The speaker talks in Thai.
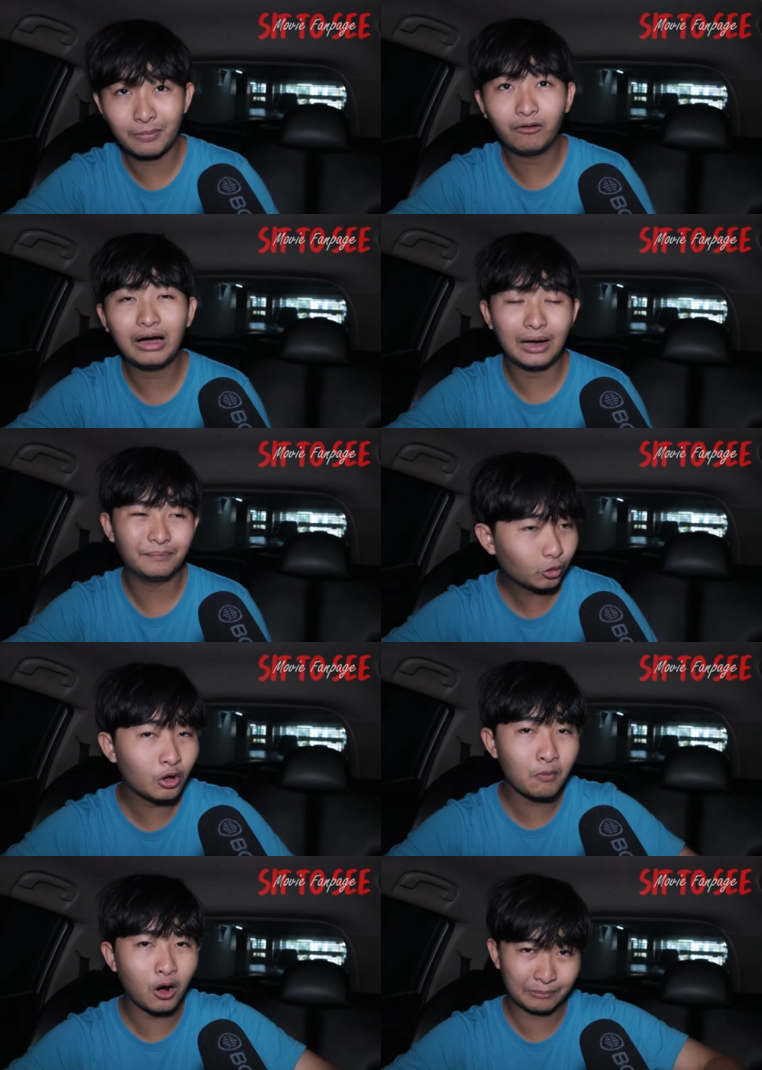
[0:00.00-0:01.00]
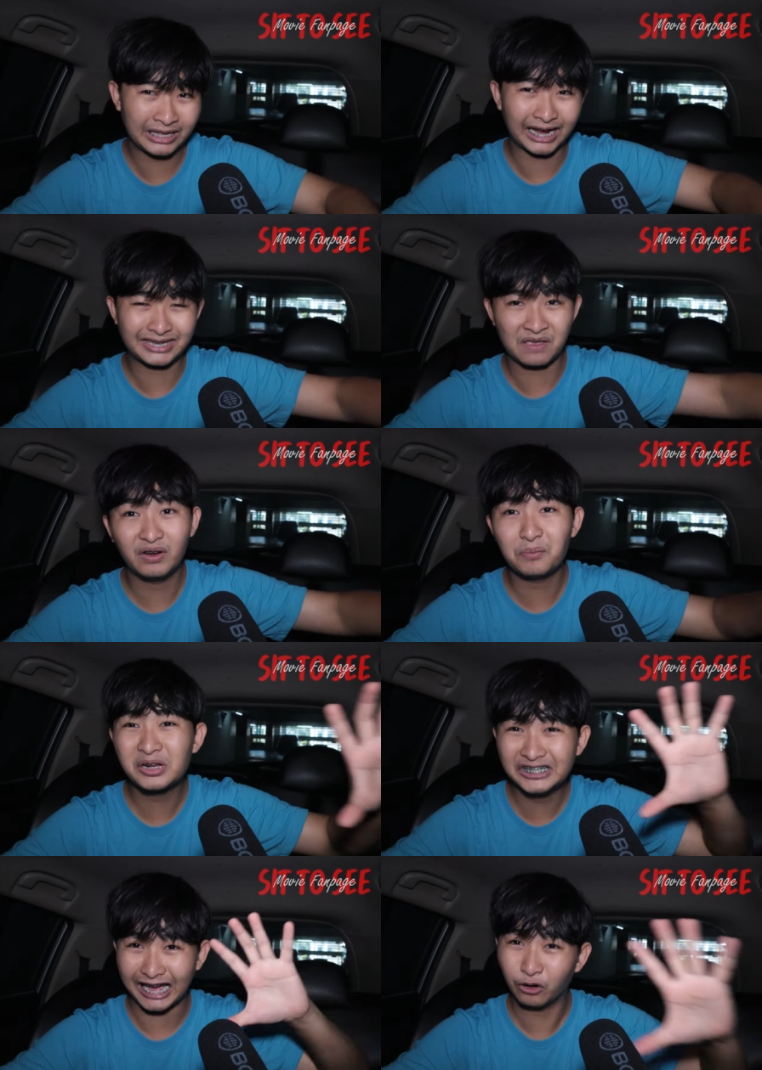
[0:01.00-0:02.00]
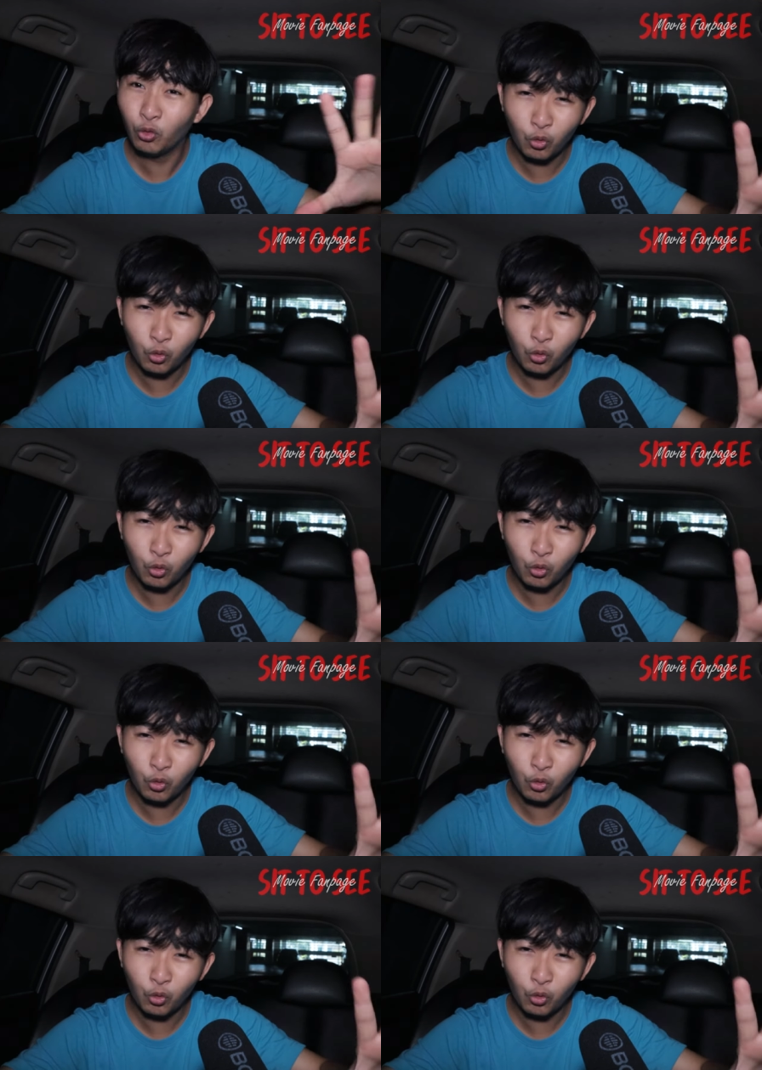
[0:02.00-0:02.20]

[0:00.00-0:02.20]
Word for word: มันเพราะว่าทุกคนมองเป็นเอกฉันว่ามันคือหนัง